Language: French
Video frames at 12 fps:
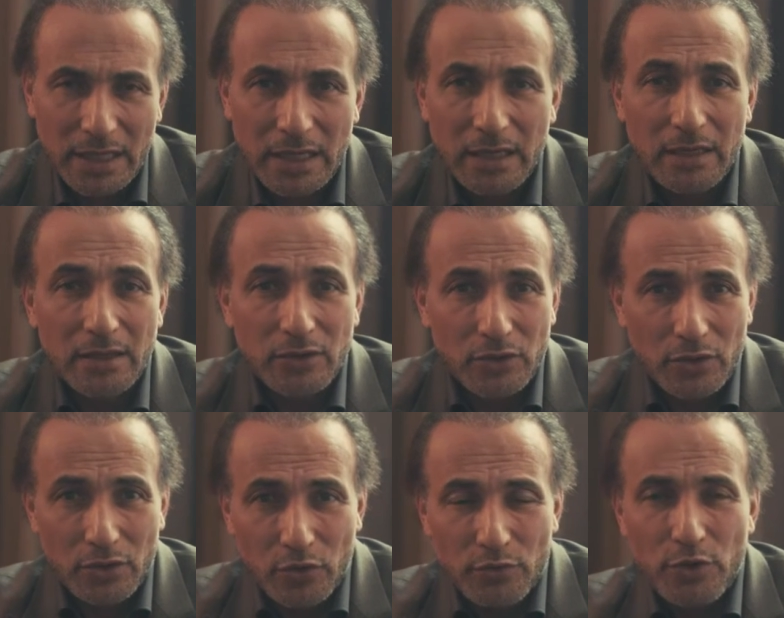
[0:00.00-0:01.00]
Et
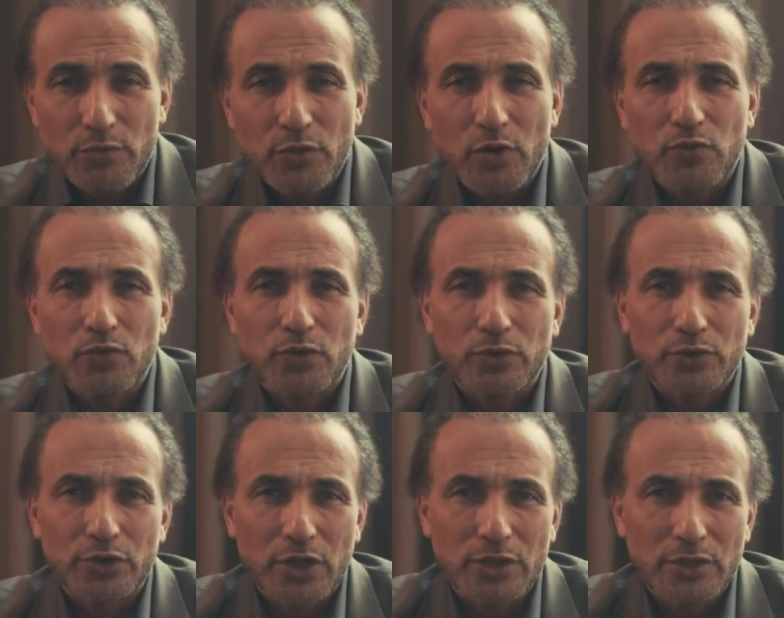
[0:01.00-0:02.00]
au moment où l'on
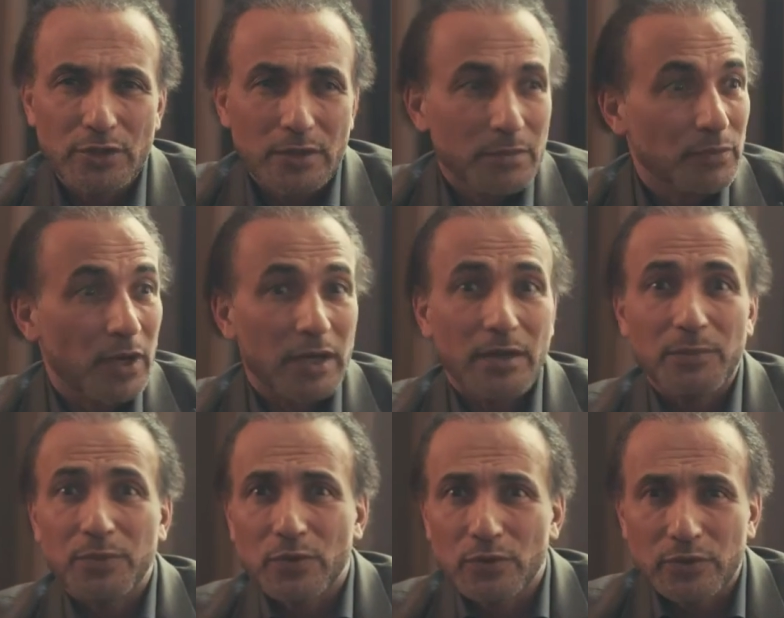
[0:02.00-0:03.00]
jeûne, par,
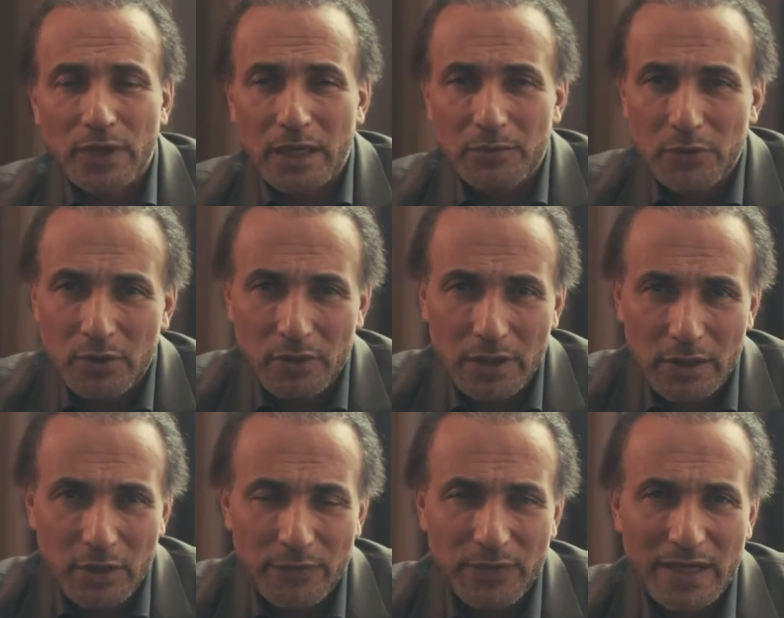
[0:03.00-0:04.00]
contrairement
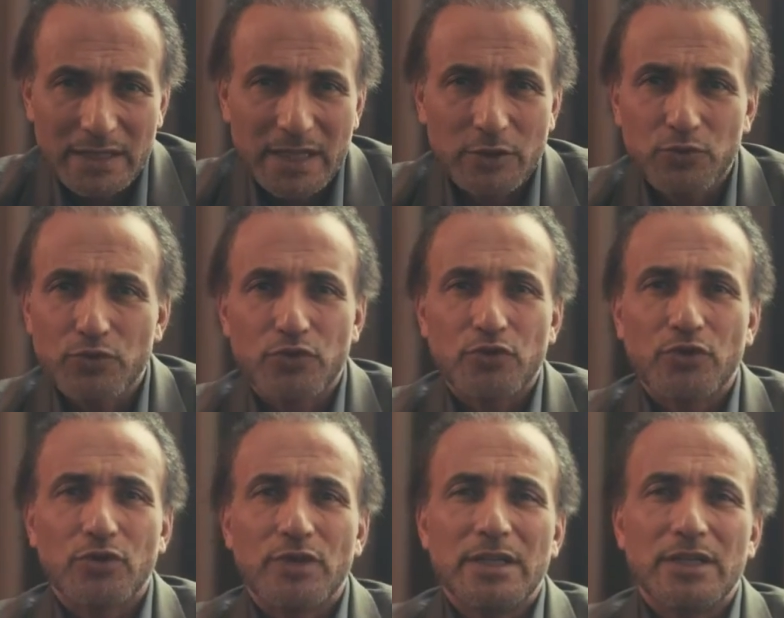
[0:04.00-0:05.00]
et face à tout ce
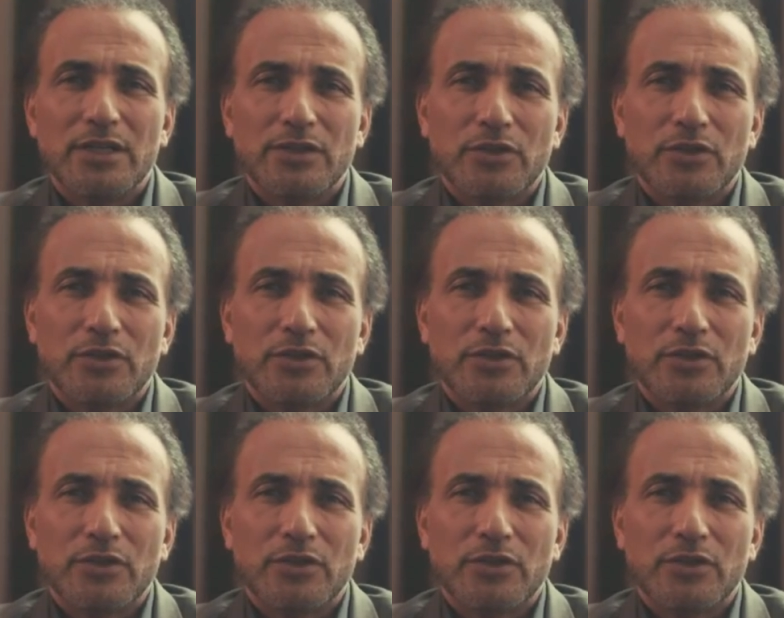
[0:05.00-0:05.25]
que, les,